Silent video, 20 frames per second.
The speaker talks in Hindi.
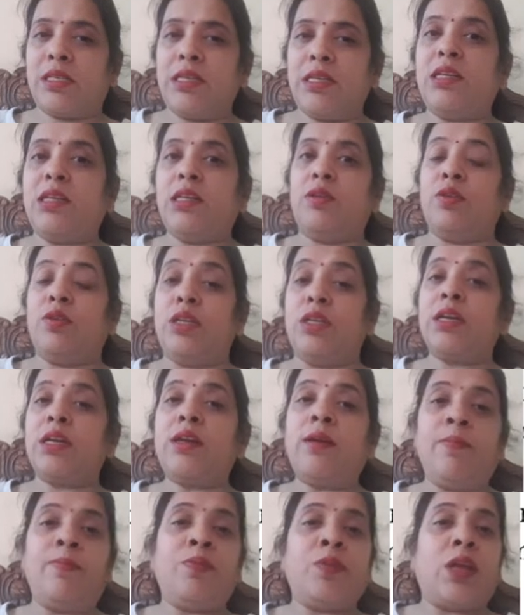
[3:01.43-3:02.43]
सीडी डीवीडी है
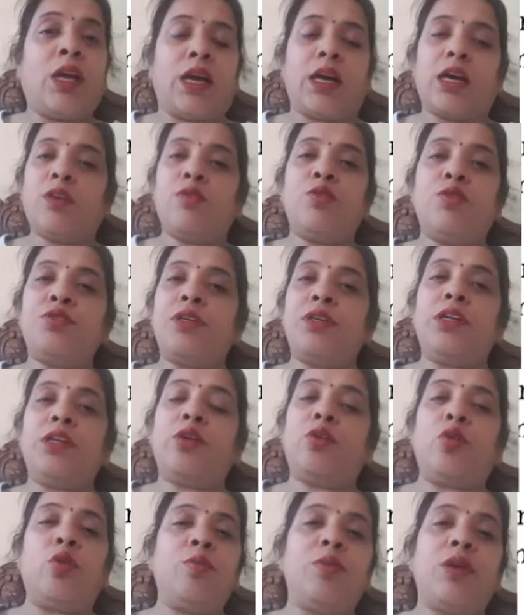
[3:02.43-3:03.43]
ना अगर वो
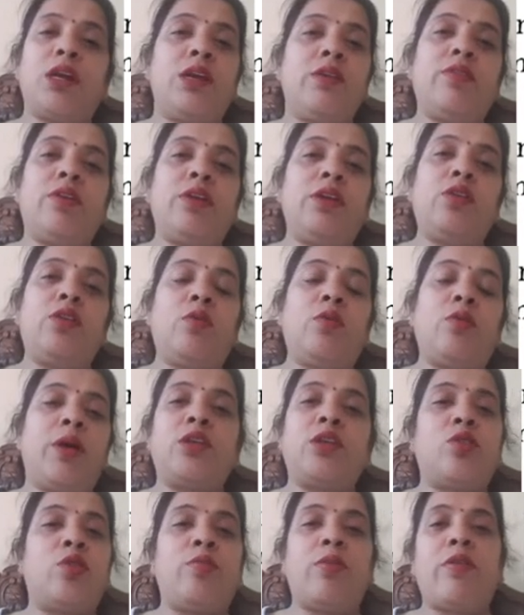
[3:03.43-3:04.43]
सीडी रोम या डीवीडी रोम
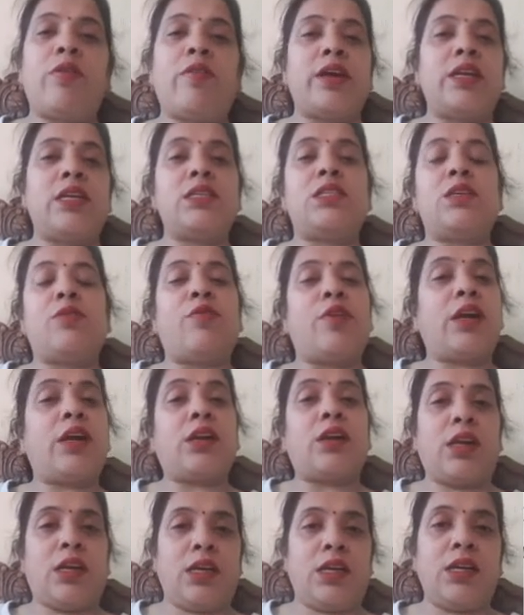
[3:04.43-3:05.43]
है तो उनमें वायरस
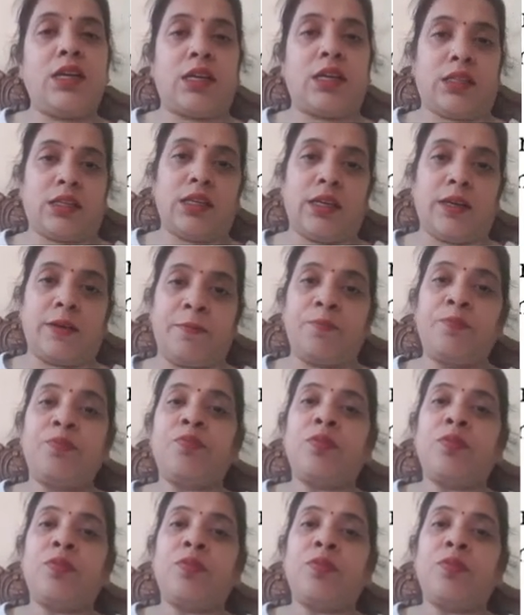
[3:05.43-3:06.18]
इफेक्ट नहीं करता है